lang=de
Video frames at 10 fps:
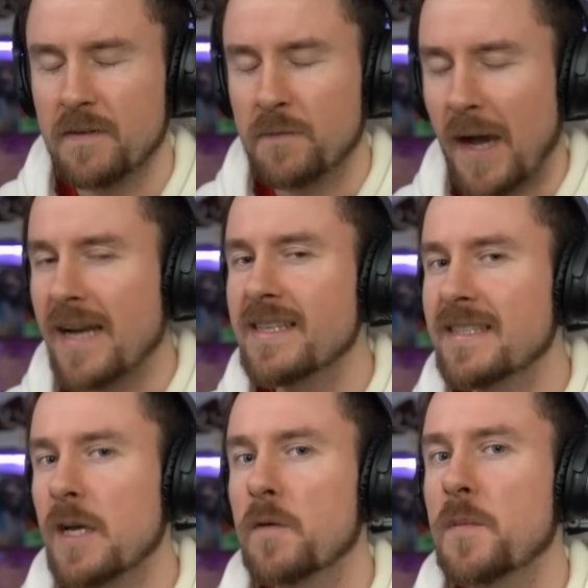Für alle, die
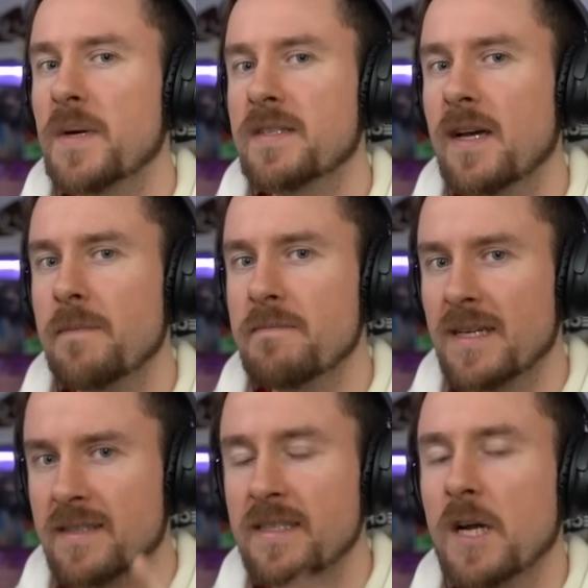jetzt aufgepasst haben,
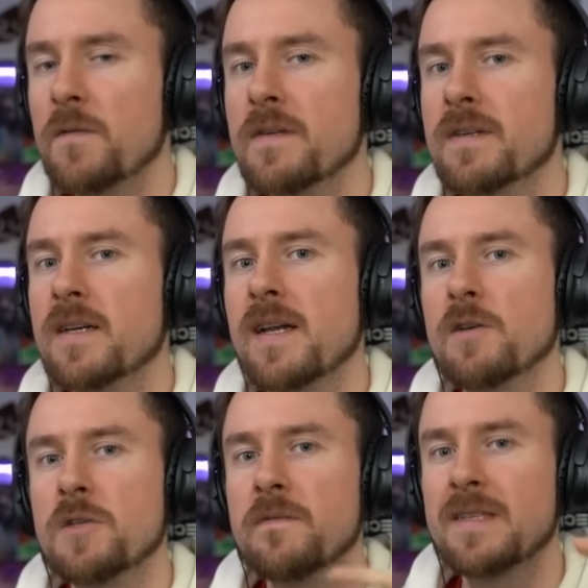das sieht auf jeden Fall
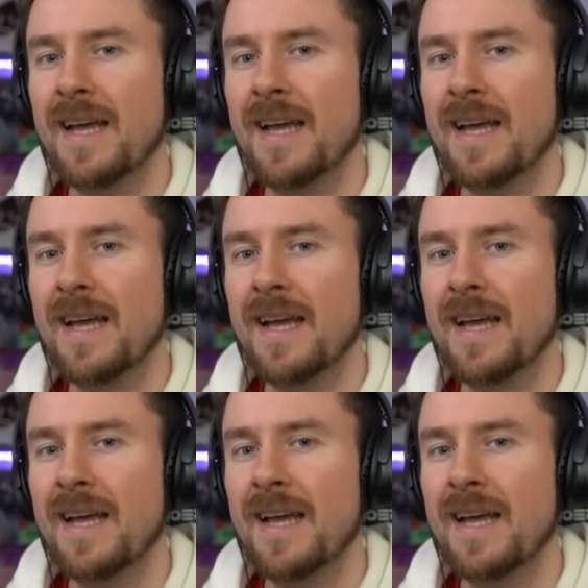genauso